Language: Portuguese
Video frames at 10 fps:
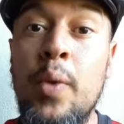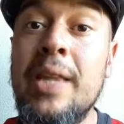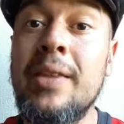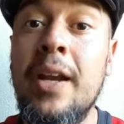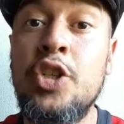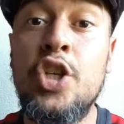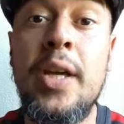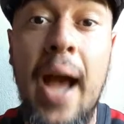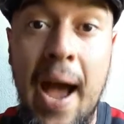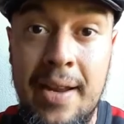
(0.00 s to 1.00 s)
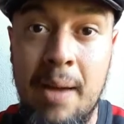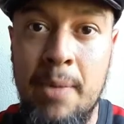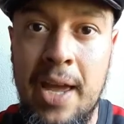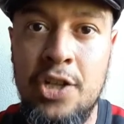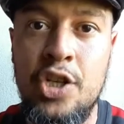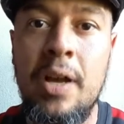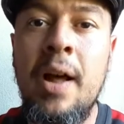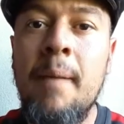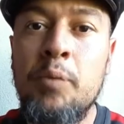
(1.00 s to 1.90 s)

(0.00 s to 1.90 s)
o Inter diariamente,